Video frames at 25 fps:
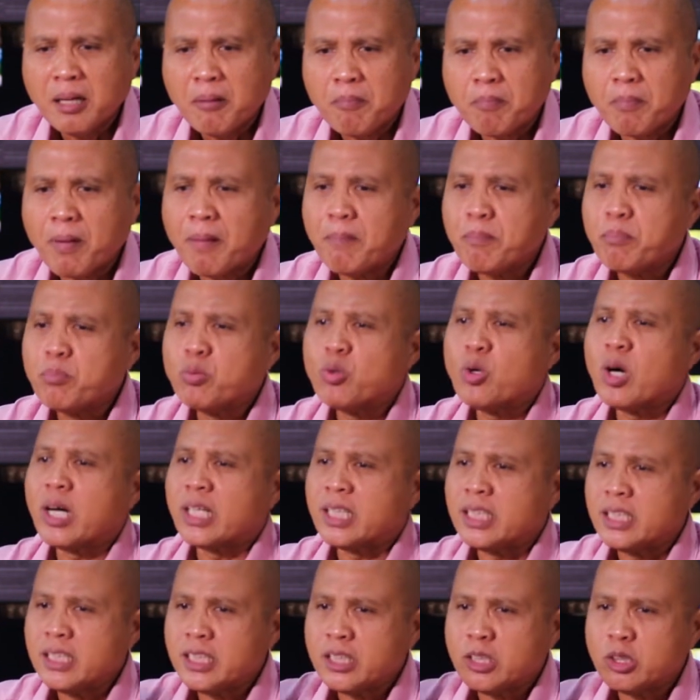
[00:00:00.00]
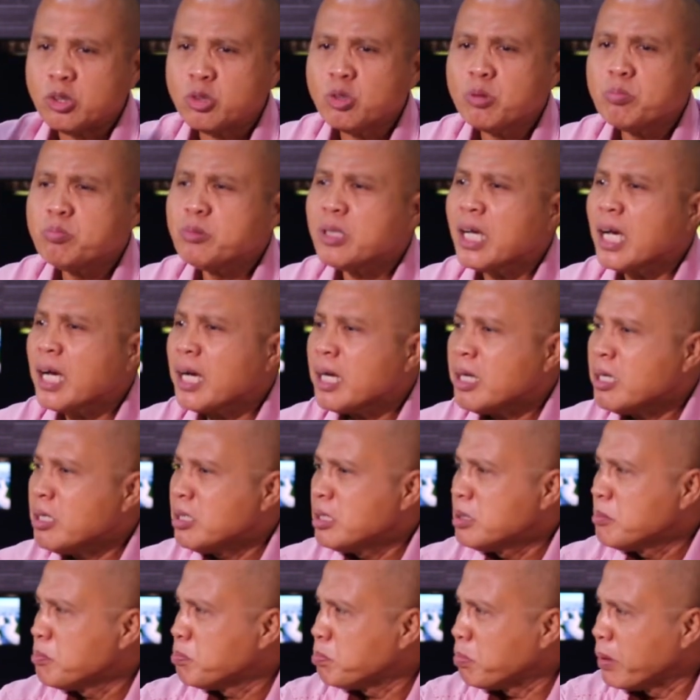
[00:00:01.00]
membuat hidupnya
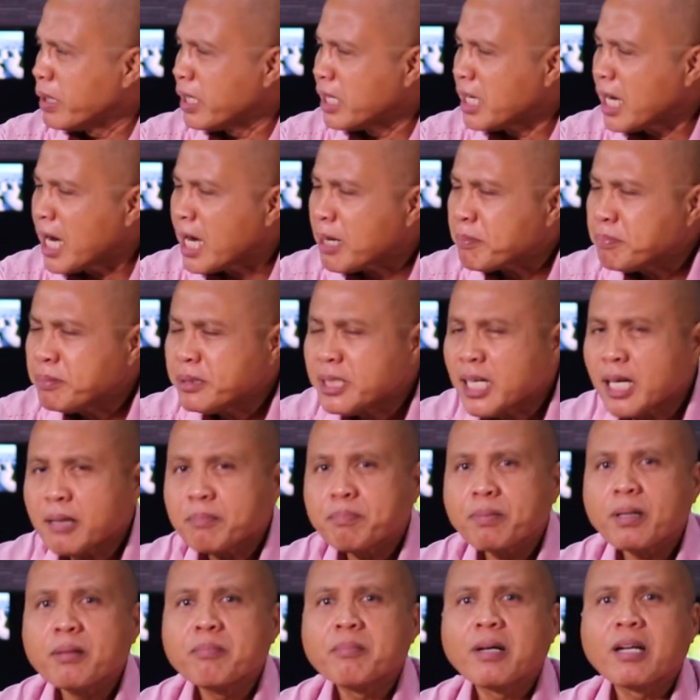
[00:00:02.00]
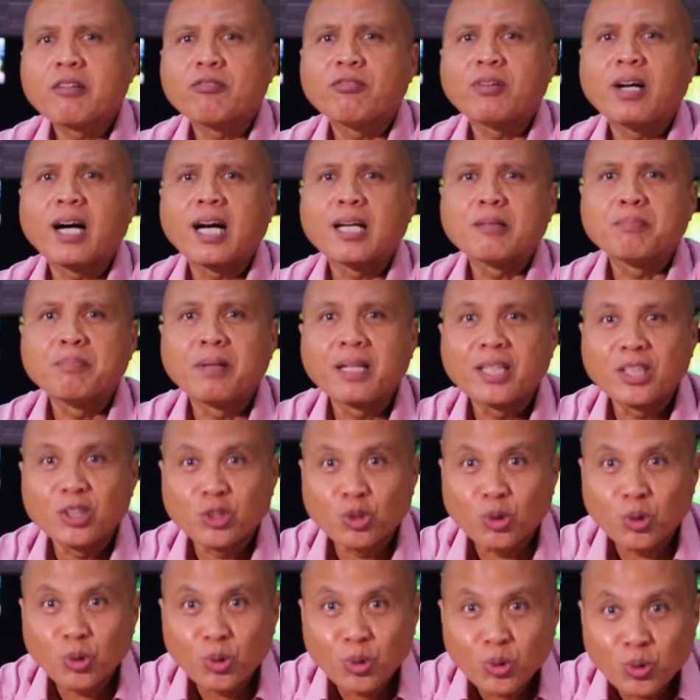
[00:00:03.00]
benar-benar bermanfaat bagi
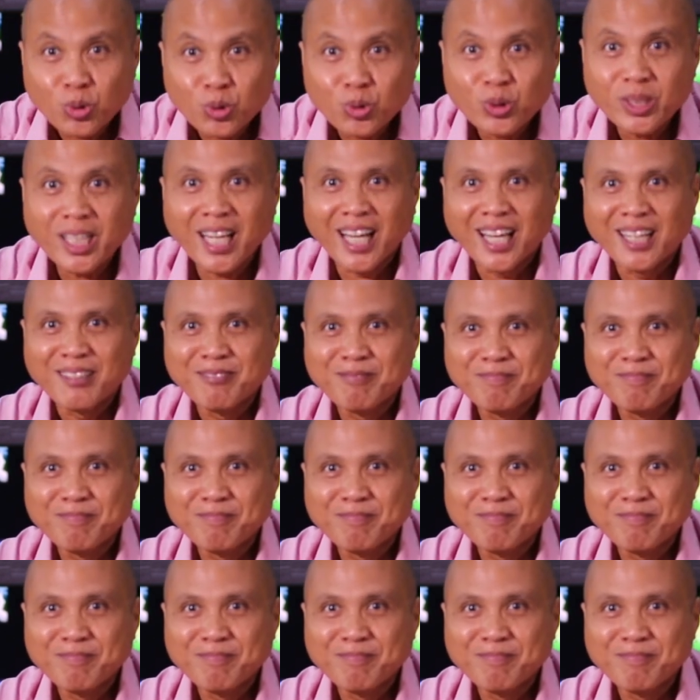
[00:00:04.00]
seluruh dunia.